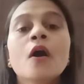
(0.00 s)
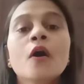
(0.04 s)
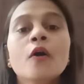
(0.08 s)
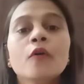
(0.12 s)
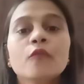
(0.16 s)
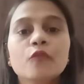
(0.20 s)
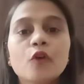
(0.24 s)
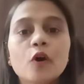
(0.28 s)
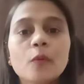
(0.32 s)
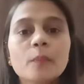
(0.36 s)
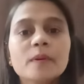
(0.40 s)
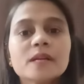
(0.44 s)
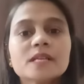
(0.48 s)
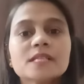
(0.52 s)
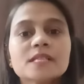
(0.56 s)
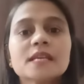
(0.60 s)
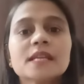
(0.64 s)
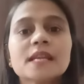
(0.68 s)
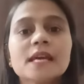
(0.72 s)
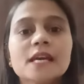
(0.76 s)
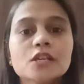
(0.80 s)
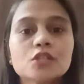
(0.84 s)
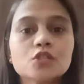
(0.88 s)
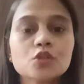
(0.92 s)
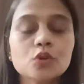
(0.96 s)
वो
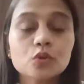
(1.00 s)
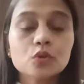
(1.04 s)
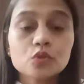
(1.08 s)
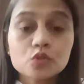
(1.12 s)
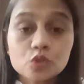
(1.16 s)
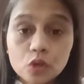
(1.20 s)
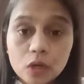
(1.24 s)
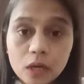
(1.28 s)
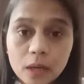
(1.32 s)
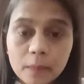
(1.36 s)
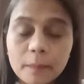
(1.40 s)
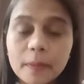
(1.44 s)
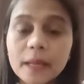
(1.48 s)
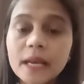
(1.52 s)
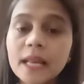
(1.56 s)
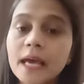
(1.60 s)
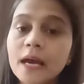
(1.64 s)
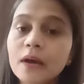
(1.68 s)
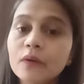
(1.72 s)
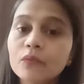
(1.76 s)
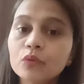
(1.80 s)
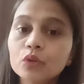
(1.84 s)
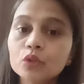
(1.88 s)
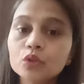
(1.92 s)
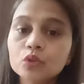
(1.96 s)
पर्सन है जो जो कपल
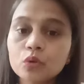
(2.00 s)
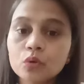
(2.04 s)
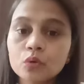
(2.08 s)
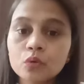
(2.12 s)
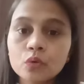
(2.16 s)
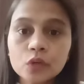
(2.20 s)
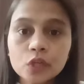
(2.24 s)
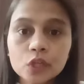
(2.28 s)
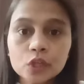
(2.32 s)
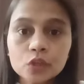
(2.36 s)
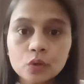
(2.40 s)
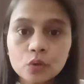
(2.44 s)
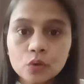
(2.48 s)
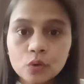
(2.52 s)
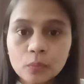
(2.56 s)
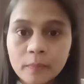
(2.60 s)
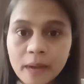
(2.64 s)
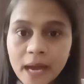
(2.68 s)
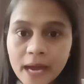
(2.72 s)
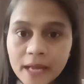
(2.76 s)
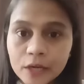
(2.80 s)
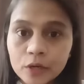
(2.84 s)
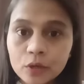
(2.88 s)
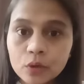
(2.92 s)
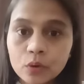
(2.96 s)
है वो दोनों की दोनों
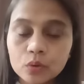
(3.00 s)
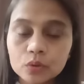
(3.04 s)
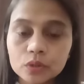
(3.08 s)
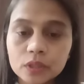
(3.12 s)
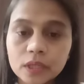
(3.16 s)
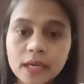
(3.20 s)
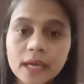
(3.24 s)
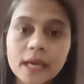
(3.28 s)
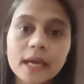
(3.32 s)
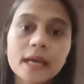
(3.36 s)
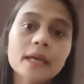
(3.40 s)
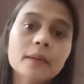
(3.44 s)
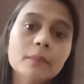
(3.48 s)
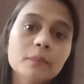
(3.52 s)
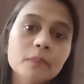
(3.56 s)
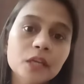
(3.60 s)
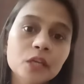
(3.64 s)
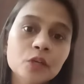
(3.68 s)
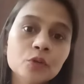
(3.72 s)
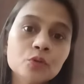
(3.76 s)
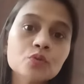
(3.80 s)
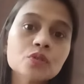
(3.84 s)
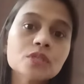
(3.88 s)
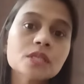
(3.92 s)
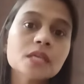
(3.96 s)
मैरिड होते हैं
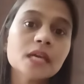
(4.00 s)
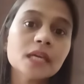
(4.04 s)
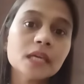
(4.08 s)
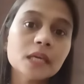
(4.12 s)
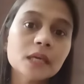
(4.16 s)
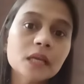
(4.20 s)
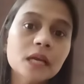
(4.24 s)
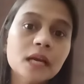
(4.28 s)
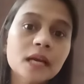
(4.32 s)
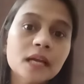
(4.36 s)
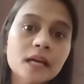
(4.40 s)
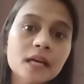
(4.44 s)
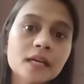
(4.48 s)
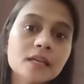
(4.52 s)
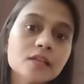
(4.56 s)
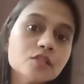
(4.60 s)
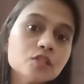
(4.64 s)
मीन टू से कि लड़का